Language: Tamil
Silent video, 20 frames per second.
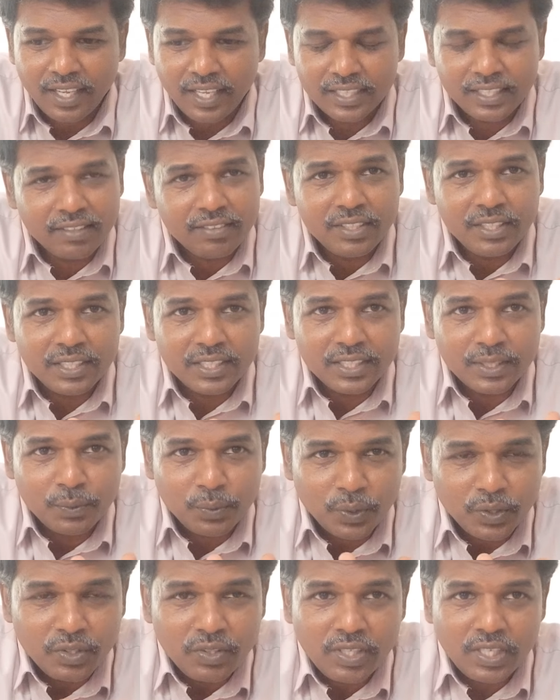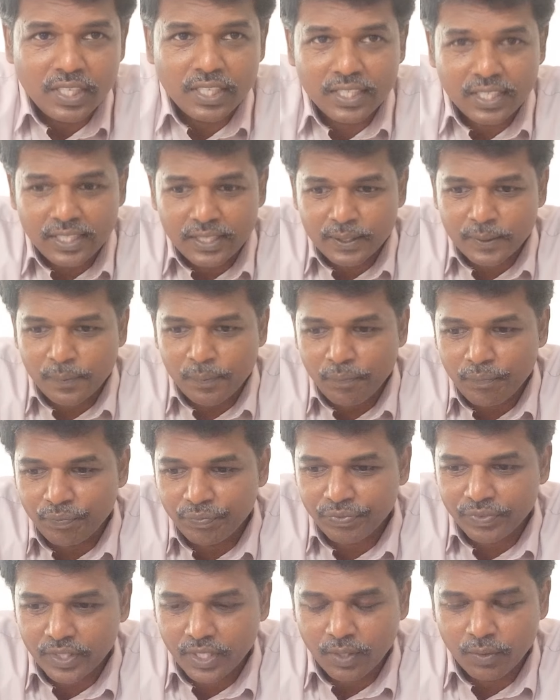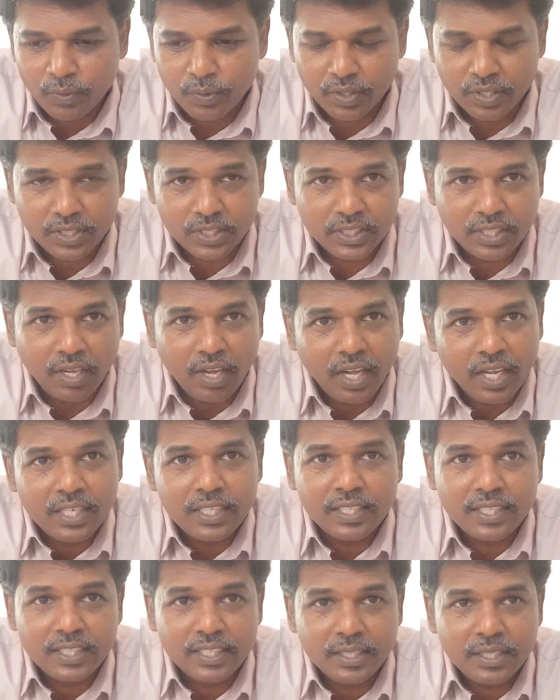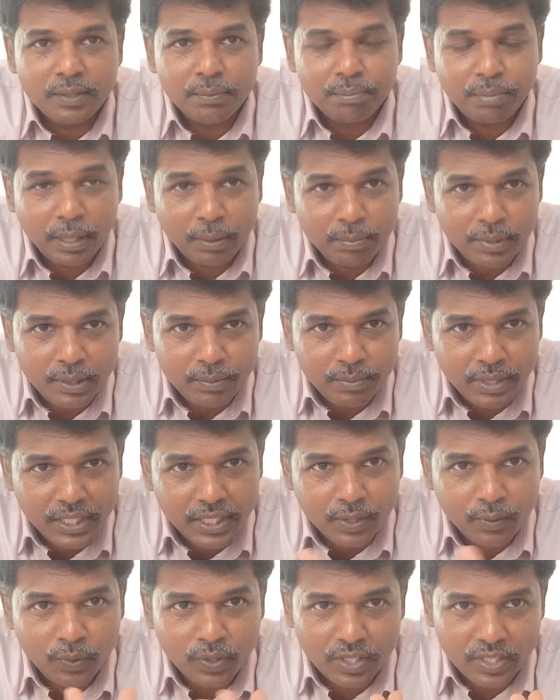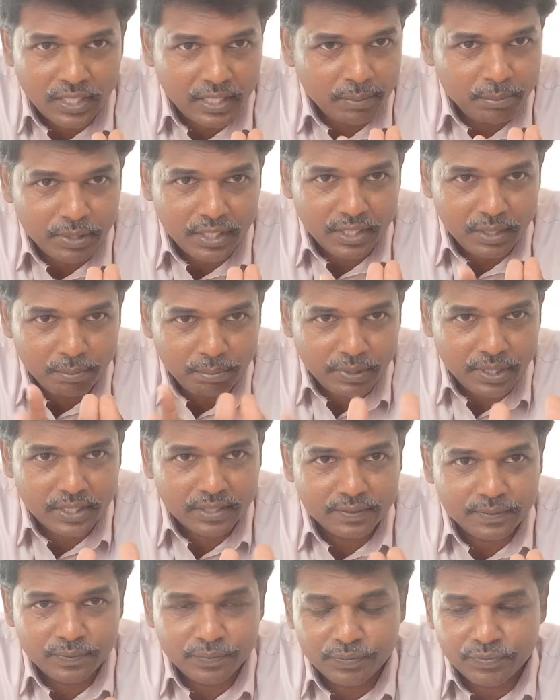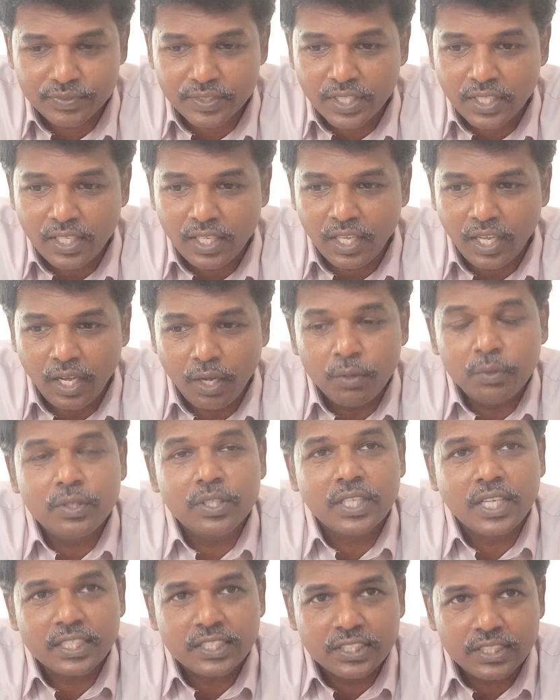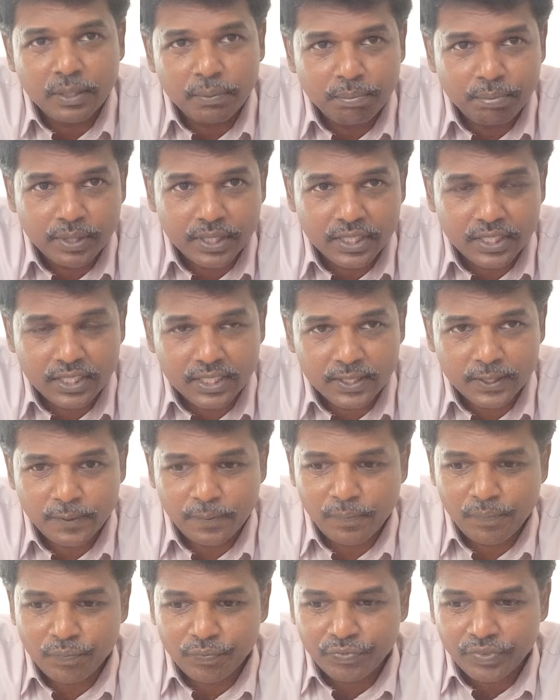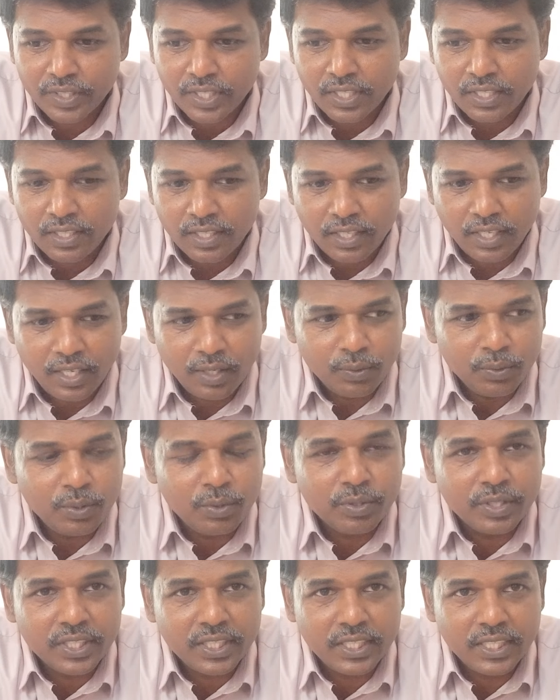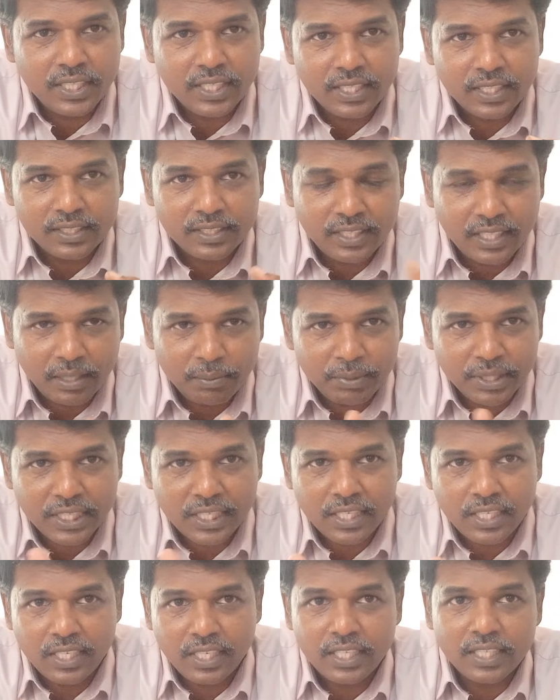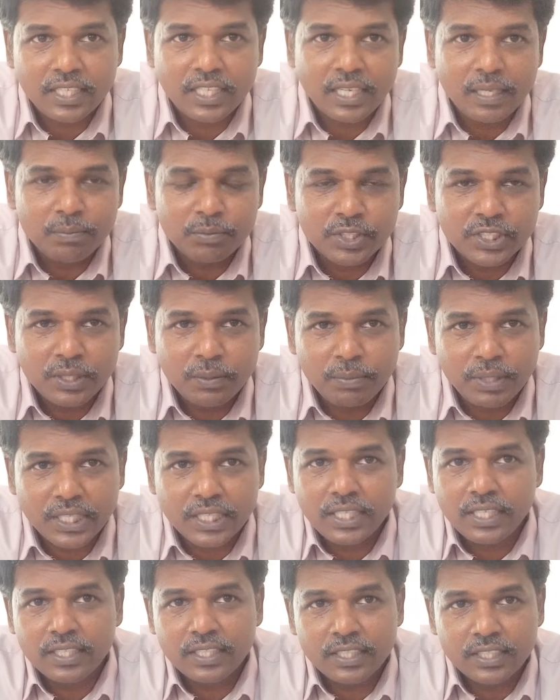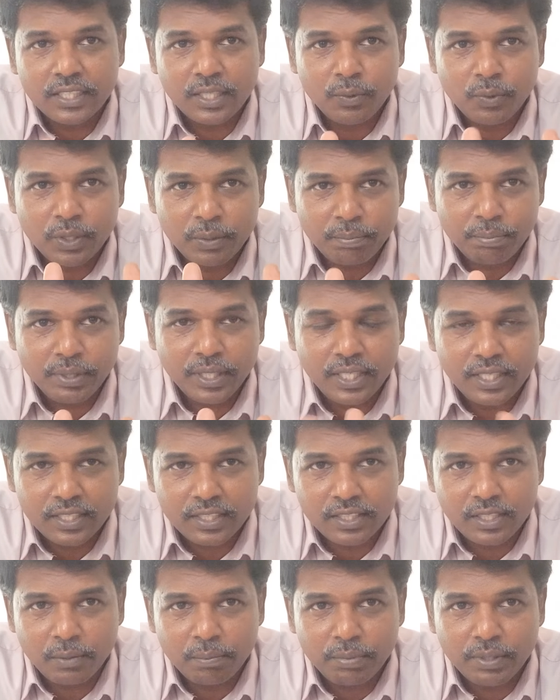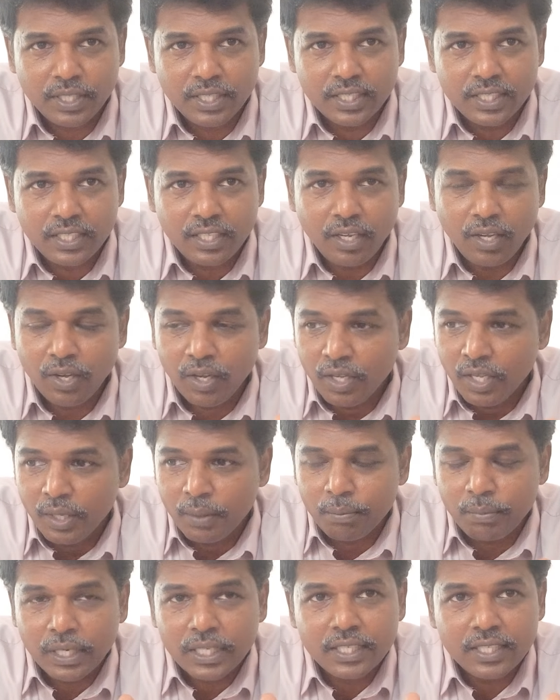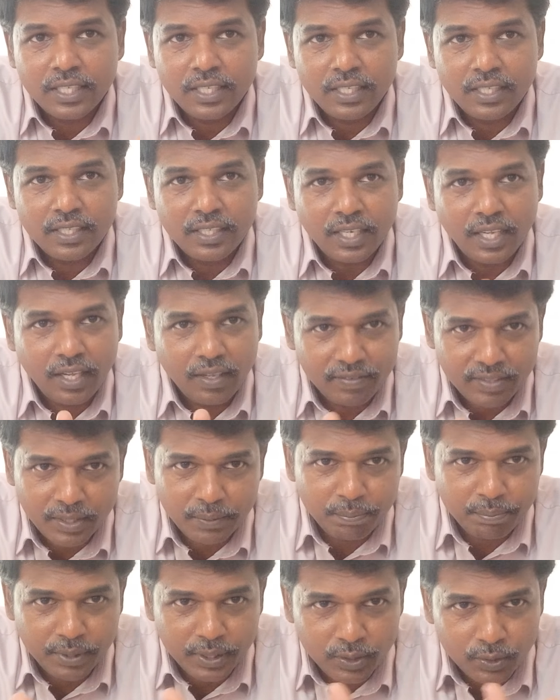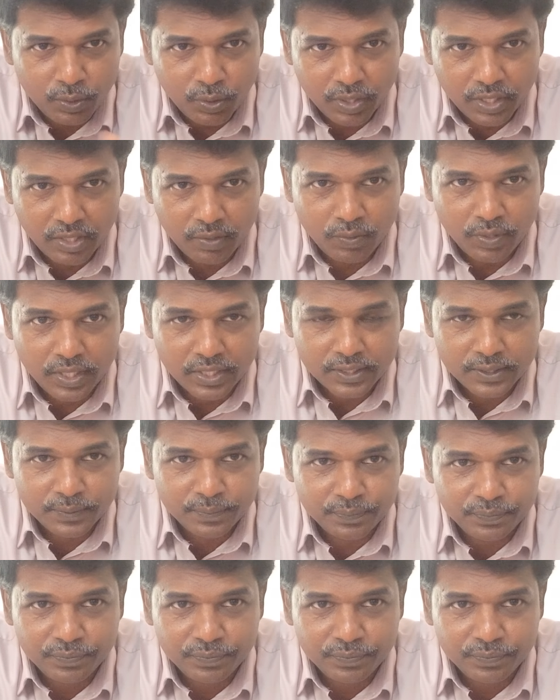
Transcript: அதாவது ஒன்றும் இல்லைங்க ஒரு ஆல்ரெடி பிரபலமான ஒரு நபர் இருப்பார் அவர் கஷ்டப்பட்டு அவருடைய திறமைகளெல்லாம் காமிச்சு மக்கள்கிட்ட ஒரு பேர் எடுத்திருப்பார் மக்கள் அவரை பின்தொடர்வாங்க